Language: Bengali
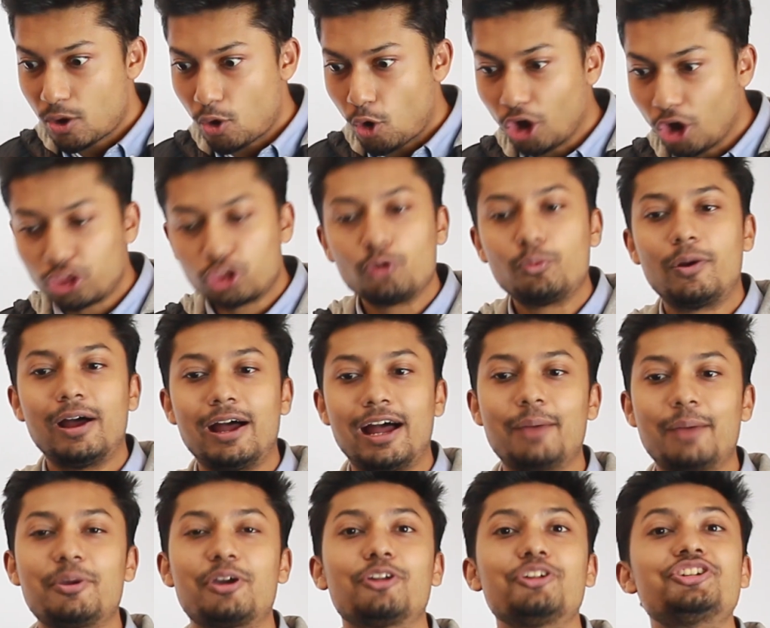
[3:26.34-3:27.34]
হয়তোবা
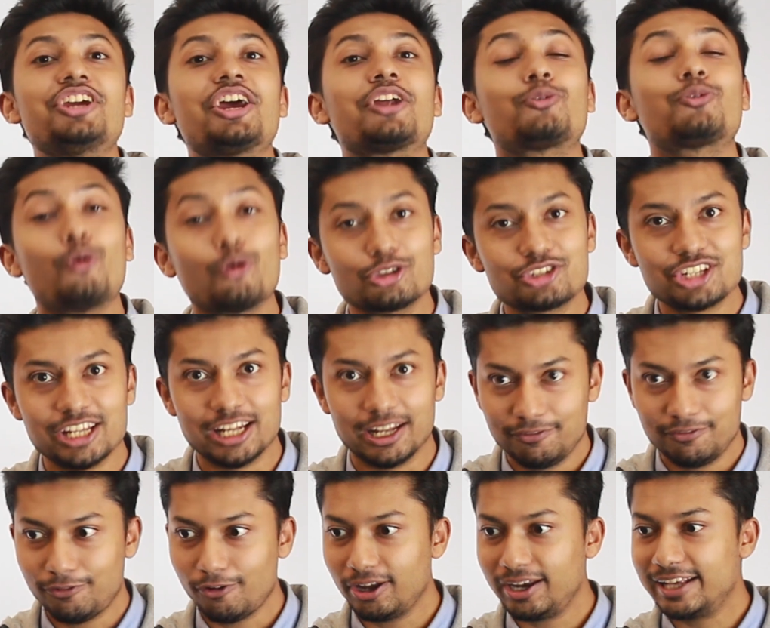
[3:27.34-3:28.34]
আমি এখন শেয়ার করছি না
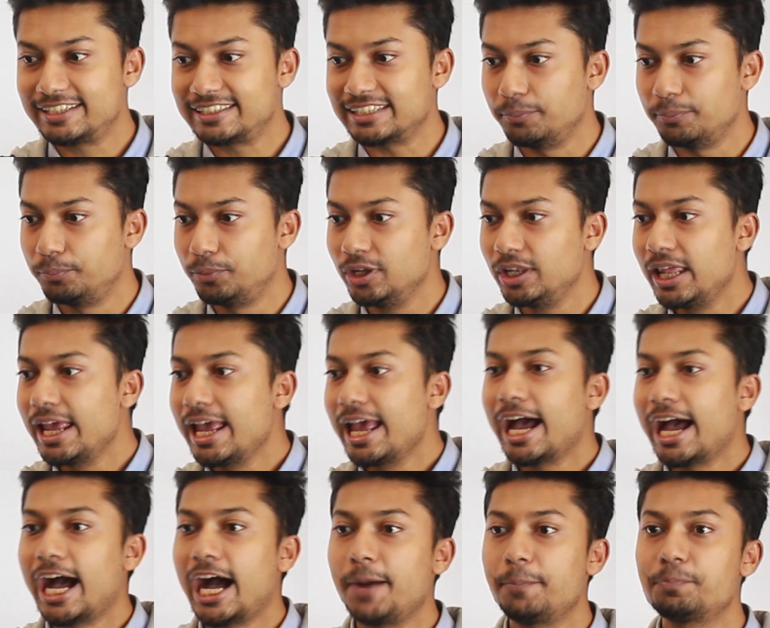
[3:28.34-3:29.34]
ফর এক্সাম্পল
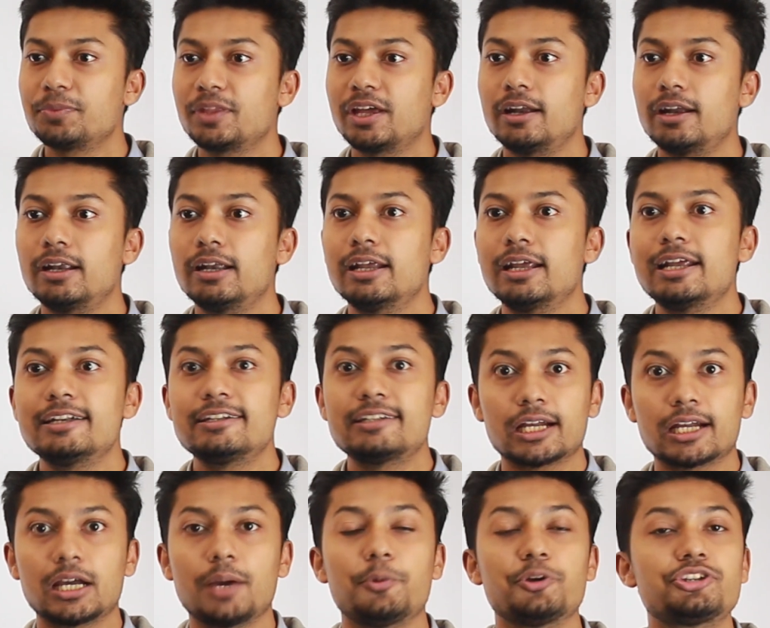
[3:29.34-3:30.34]
আপনার
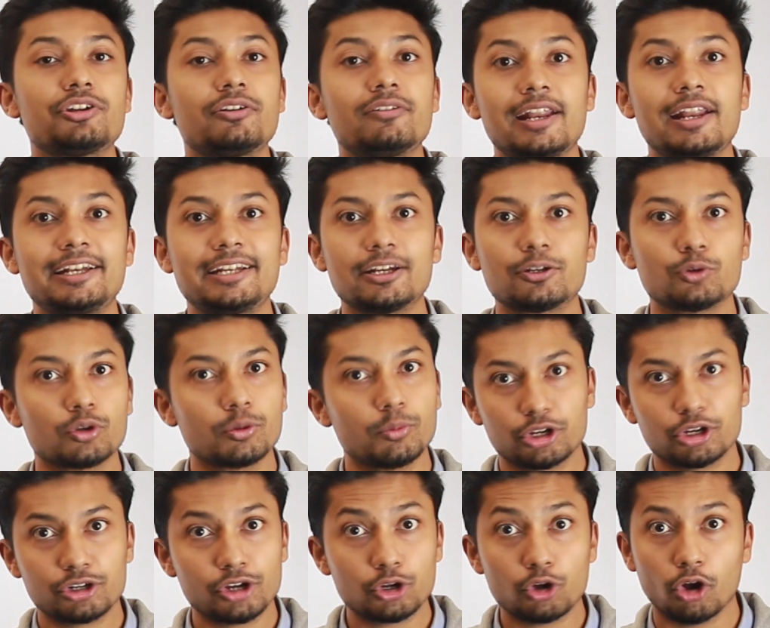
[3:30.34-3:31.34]
টাকা পয়সা রিলেটেড কোনো
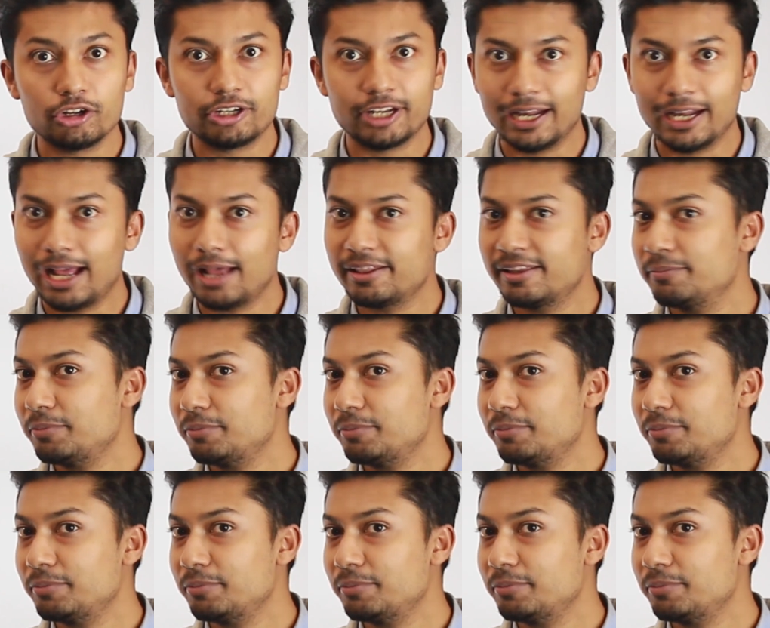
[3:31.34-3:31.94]
মনে কন্টেন্ট আমি